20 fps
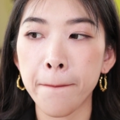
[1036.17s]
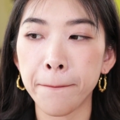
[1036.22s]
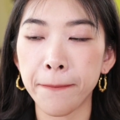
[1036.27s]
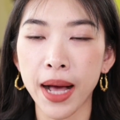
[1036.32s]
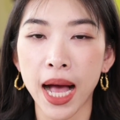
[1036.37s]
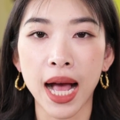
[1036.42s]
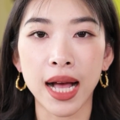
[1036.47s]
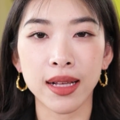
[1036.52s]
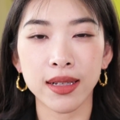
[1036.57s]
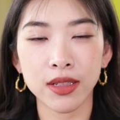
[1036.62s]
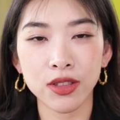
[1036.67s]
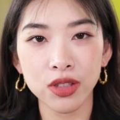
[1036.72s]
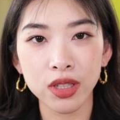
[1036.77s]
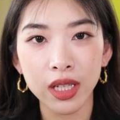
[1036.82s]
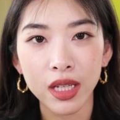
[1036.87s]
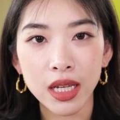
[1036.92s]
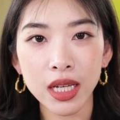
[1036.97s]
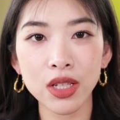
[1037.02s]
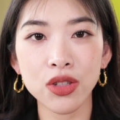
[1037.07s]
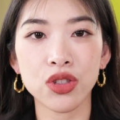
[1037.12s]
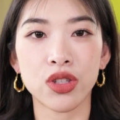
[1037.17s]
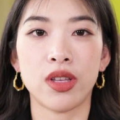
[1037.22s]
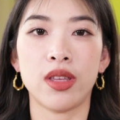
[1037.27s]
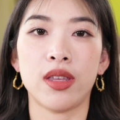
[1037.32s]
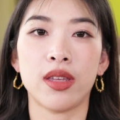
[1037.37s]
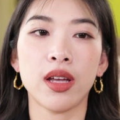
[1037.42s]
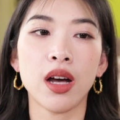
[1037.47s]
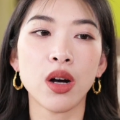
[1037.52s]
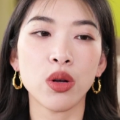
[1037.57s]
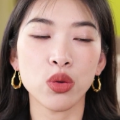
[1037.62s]
把这一整
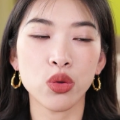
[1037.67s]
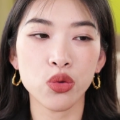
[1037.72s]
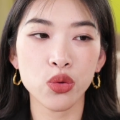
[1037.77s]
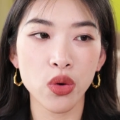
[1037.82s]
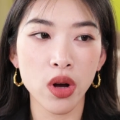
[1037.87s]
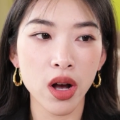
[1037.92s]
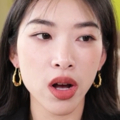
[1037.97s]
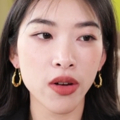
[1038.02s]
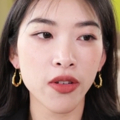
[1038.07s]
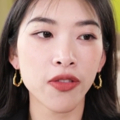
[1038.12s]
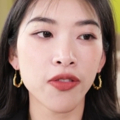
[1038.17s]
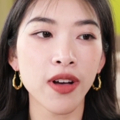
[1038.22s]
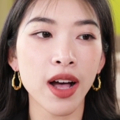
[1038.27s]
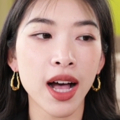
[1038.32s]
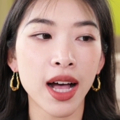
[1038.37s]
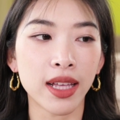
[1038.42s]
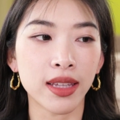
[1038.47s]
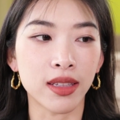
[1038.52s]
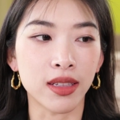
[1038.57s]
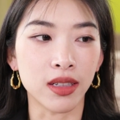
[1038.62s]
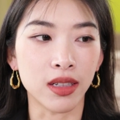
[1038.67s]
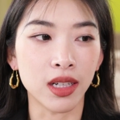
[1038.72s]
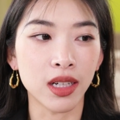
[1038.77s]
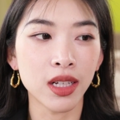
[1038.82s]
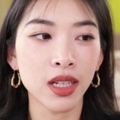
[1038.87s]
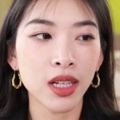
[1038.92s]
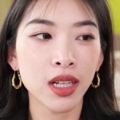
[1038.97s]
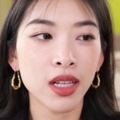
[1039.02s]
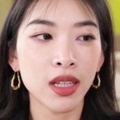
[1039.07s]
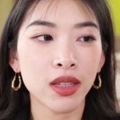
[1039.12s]
套装发的
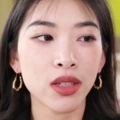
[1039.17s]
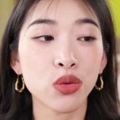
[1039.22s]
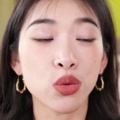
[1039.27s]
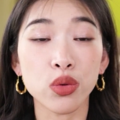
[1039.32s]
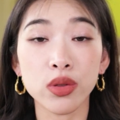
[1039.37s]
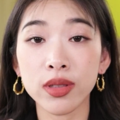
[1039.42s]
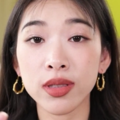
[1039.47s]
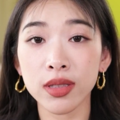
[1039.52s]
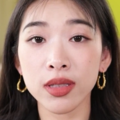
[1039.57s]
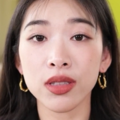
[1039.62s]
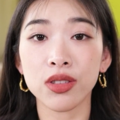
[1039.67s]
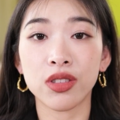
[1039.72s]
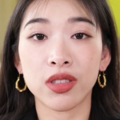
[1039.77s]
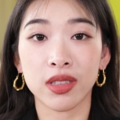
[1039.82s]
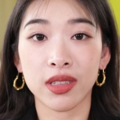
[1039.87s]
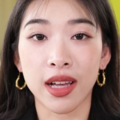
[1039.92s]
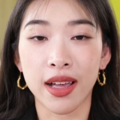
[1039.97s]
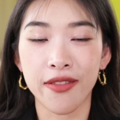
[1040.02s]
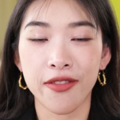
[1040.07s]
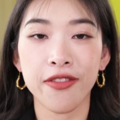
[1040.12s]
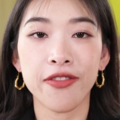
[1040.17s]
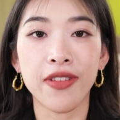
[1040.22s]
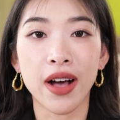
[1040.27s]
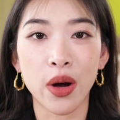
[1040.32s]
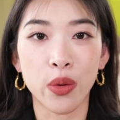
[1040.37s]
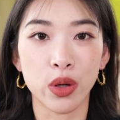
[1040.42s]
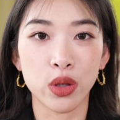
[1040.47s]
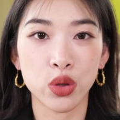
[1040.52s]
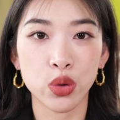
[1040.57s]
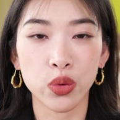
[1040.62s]
那种气势感
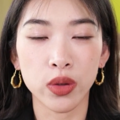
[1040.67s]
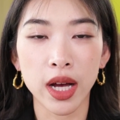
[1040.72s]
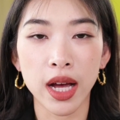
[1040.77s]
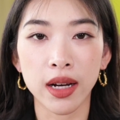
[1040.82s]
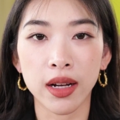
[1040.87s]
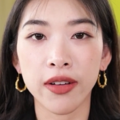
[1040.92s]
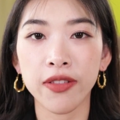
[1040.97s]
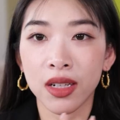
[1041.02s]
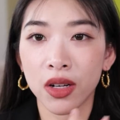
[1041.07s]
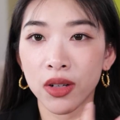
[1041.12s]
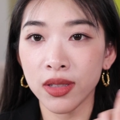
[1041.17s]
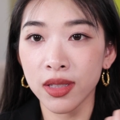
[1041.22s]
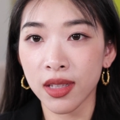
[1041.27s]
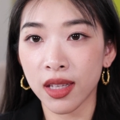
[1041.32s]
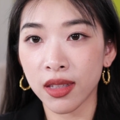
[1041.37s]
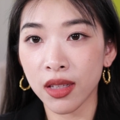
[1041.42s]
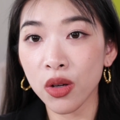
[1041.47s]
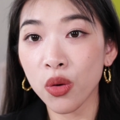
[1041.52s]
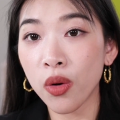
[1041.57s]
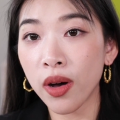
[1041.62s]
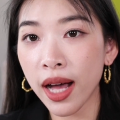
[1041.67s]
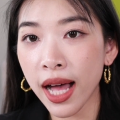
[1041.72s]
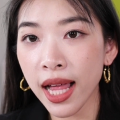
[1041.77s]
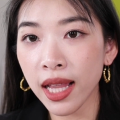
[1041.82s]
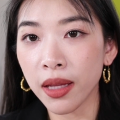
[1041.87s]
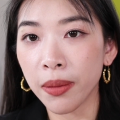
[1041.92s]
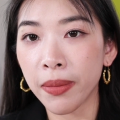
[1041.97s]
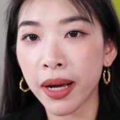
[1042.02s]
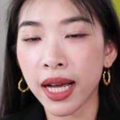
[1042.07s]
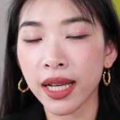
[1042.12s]
发挥出来然后现在灯光
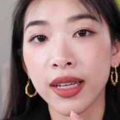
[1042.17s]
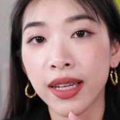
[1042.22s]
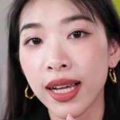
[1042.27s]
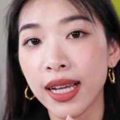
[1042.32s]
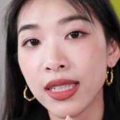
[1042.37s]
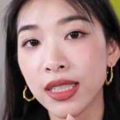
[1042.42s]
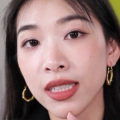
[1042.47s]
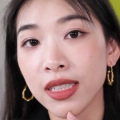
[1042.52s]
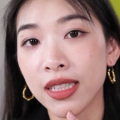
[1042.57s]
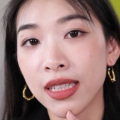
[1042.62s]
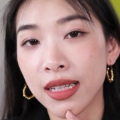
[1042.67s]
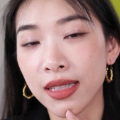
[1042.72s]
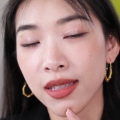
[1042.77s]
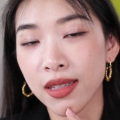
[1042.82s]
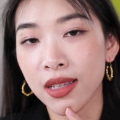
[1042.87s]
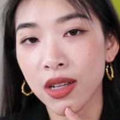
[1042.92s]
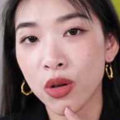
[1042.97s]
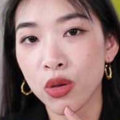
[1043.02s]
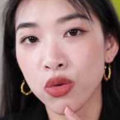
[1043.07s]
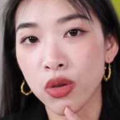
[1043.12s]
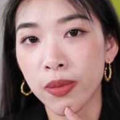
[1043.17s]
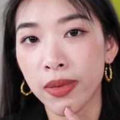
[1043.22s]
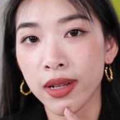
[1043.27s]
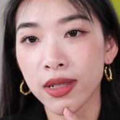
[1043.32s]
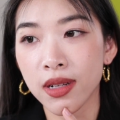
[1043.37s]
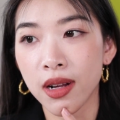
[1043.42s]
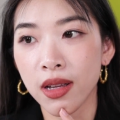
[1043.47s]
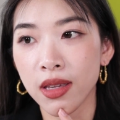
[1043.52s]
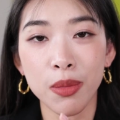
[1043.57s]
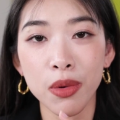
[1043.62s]
暗了嘛，你看这个颜色在我嘴巴
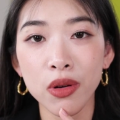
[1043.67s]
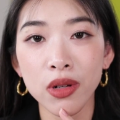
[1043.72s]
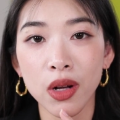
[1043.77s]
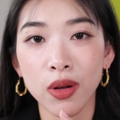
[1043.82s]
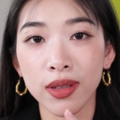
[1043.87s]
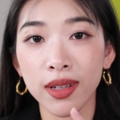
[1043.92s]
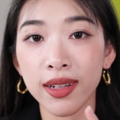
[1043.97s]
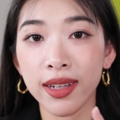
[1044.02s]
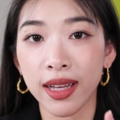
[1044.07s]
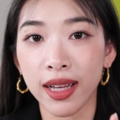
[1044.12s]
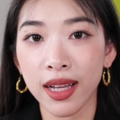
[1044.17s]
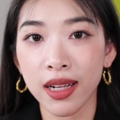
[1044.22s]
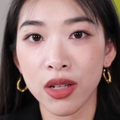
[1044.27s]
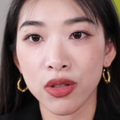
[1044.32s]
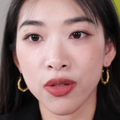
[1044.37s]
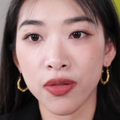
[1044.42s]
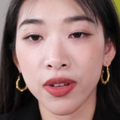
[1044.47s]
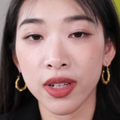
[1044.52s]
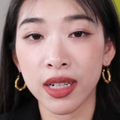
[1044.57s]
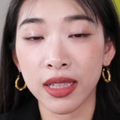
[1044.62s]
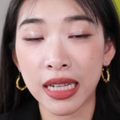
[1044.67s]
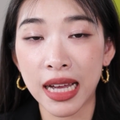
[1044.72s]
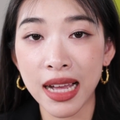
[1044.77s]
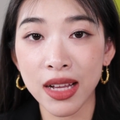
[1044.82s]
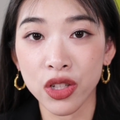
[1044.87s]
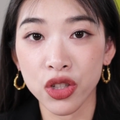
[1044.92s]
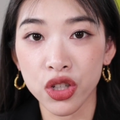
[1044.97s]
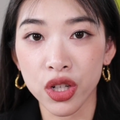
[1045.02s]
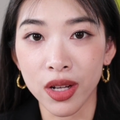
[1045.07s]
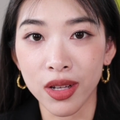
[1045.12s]
上也没有让我的脸看上去非常的
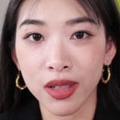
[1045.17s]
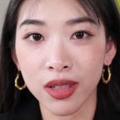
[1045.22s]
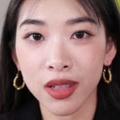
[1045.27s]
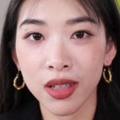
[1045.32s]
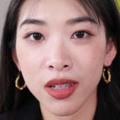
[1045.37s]
暗沉。